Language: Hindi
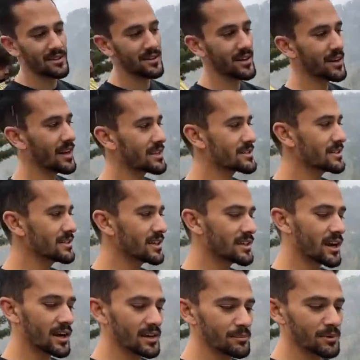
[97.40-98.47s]
यार एक्चुअली ये
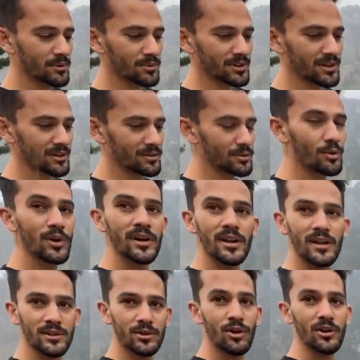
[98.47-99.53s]
गाड़ी मेरे को ना
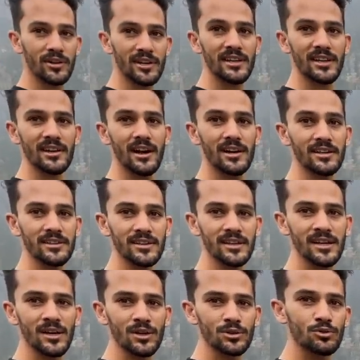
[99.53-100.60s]
नोएडा अथॉरिटी की गाड़ी थी
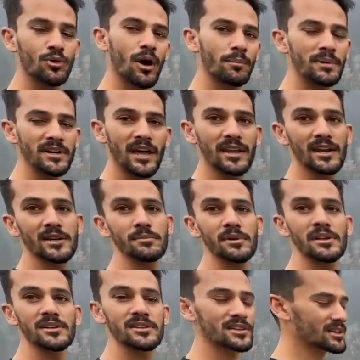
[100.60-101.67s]
हम्म। तो वहाँ पे डायरेक्ट मिल
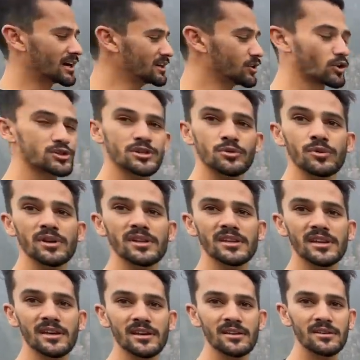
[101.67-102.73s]
रही थी ये गाड़ी ऑप्शन हुई नहीं
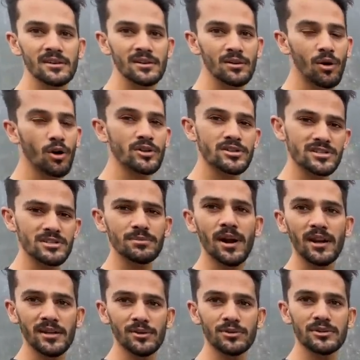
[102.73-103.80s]
है ऑप्शन हाँ। जब
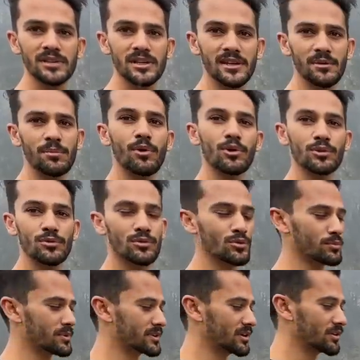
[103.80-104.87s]
गाड़ी होती है ना बहुत लोगों
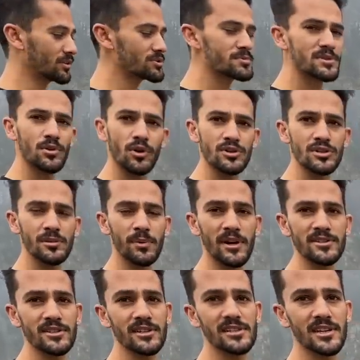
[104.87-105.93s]
को पता होगा उसमें से ओरिजिनल
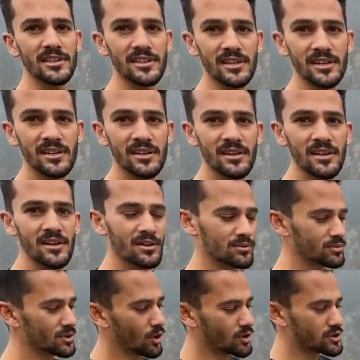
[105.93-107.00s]
पार्ट्स निकल जाते हैं हम्म।
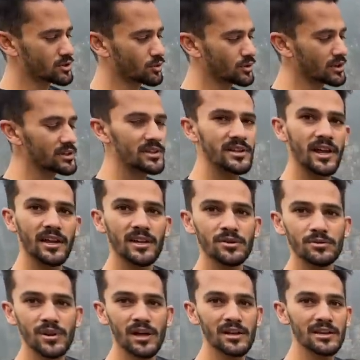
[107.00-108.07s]
तो ये ऑप्शन होने नहीं थी डायरेक्ट
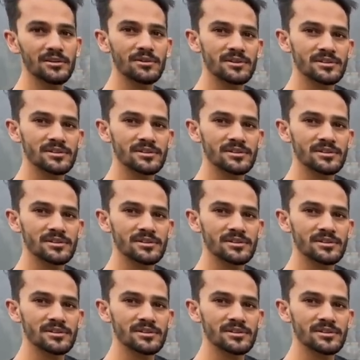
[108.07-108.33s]
उठा दिया